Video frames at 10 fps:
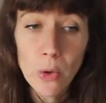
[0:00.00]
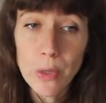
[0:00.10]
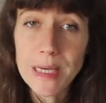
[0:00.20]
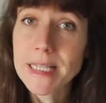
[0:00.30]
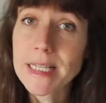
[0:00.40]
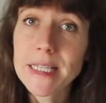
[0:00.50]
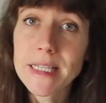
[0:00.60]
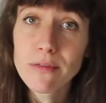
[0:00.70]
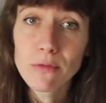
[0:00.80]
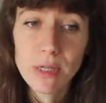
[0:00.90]
euh,
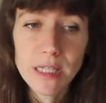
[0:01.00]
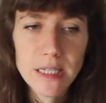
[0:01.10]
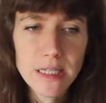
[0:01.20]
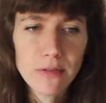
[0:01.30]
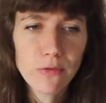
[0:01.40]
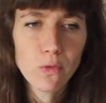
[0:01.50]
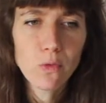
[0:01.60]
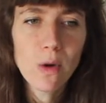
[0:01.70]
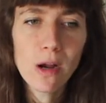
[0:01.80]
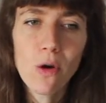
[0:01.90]
excessif ou excessif,
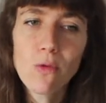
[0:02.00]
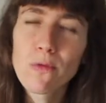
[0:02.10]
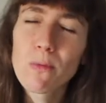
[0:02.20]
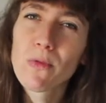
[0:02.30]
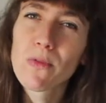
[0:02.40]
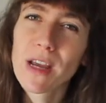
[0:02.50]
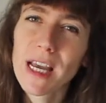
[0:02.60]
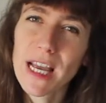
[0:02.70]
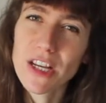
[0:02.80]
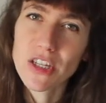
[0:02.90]
ou alors où vous pouvez
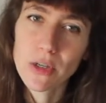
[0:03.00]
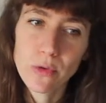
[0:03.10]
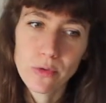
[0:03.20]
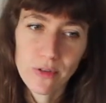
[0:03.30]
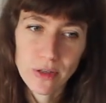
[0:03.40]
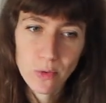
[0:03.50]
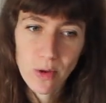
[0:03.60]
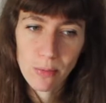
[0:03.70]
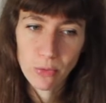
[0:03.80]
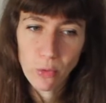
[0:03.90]
réagir d'une
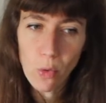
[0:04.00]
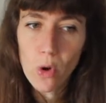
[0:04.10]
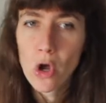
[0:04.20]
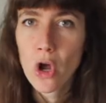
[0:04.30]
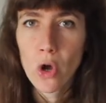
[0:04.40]
façon un peu trop,